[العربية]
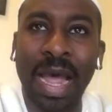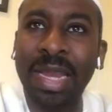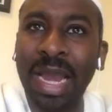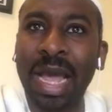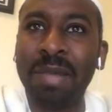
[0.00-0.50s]

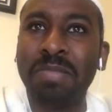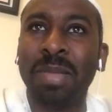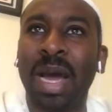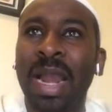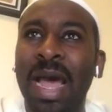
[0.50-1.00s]
اي نعم
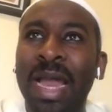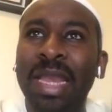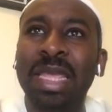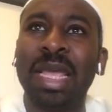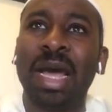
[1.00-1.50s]

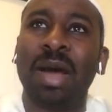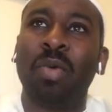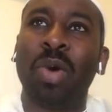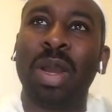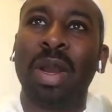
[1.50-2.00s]
الاليه
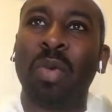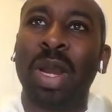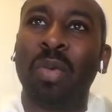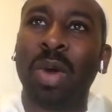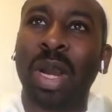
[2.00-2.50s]
وال
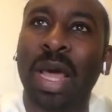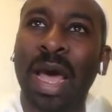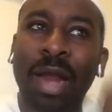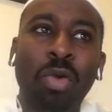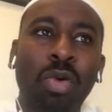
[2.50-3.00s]
وال
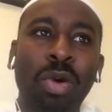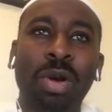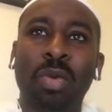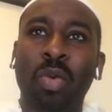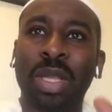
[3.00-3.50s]

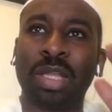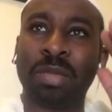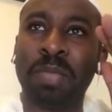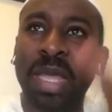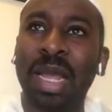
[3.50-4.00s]
والقانون
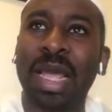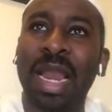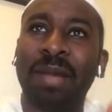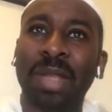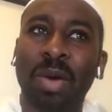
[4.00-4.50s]
وتطبيق
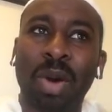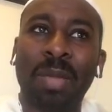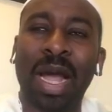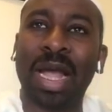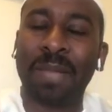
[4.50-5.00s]
الكلام ده
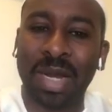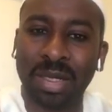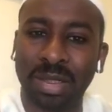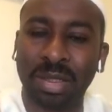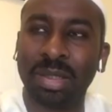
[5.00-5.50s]
والمحكمه
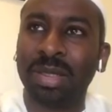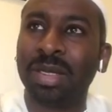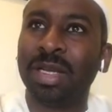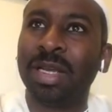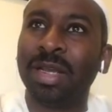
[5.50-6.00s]

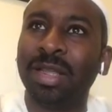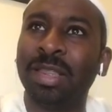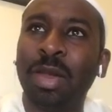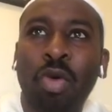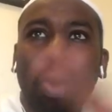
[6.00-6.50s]

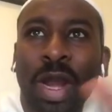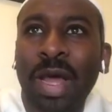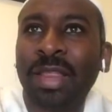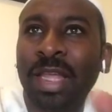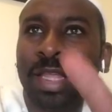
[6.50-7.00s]
دي
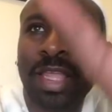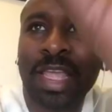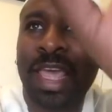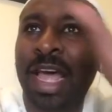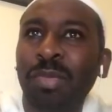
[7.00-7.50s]
كلها دي
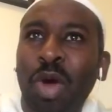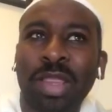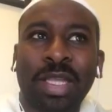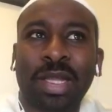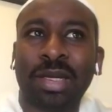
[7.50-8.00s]
عندها جهات
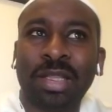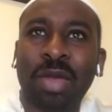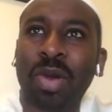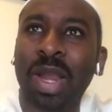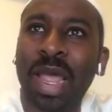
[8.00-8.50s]
محدده
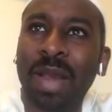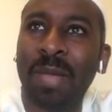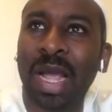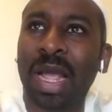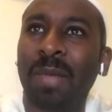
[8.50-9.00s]
دي والله
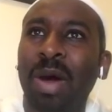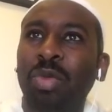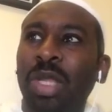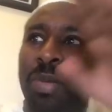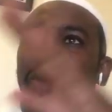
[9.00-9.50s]
المحكمه
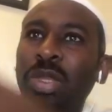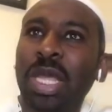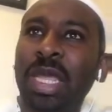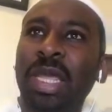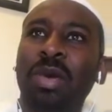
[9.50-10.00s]
وده
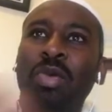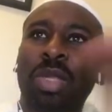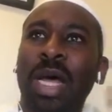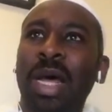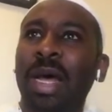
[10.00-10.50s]
المدعي
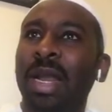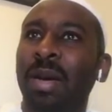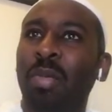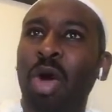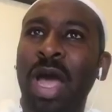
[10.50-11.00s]
وده
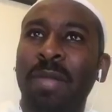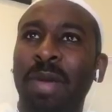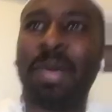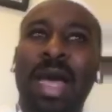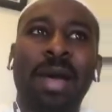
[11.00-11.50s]

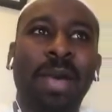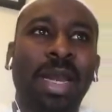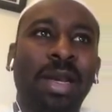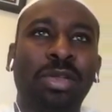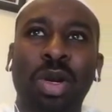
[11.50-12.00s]
المحامي اللي بيحامي
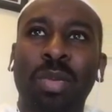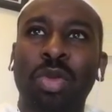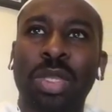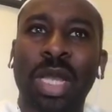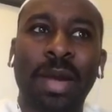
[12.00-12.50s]
عن الزول
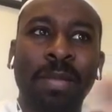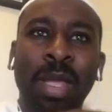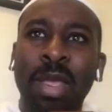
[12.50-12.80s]
المتهم